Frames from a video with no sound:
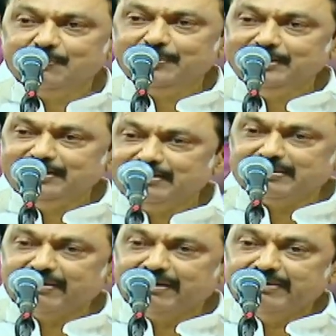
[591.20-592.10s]
அப்படின்னு
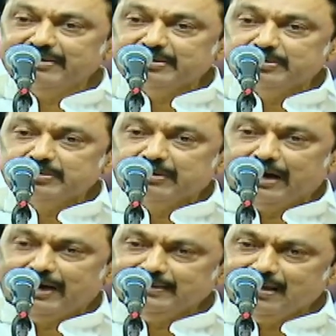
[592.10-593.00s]

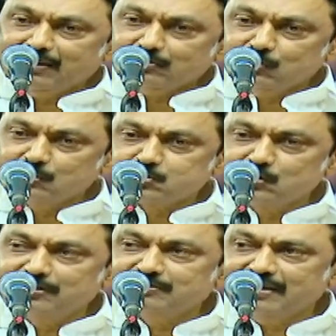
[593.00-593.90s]
ஆதாரத்தோடு
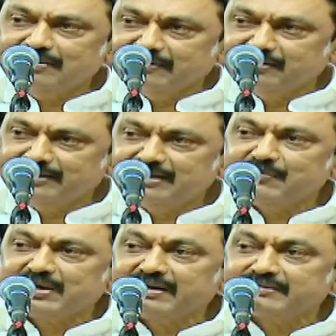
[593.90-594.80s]
சொல்லித்தான் இந்த தேதியை
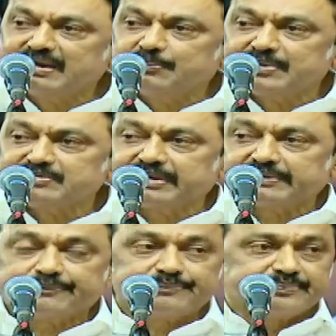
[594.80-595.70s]
அவர் இடத்துல
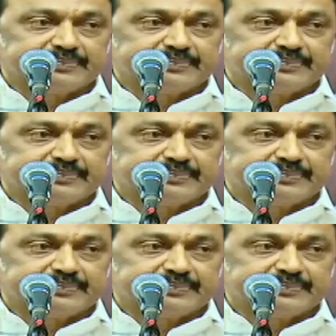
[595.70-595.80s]
பெற்றார்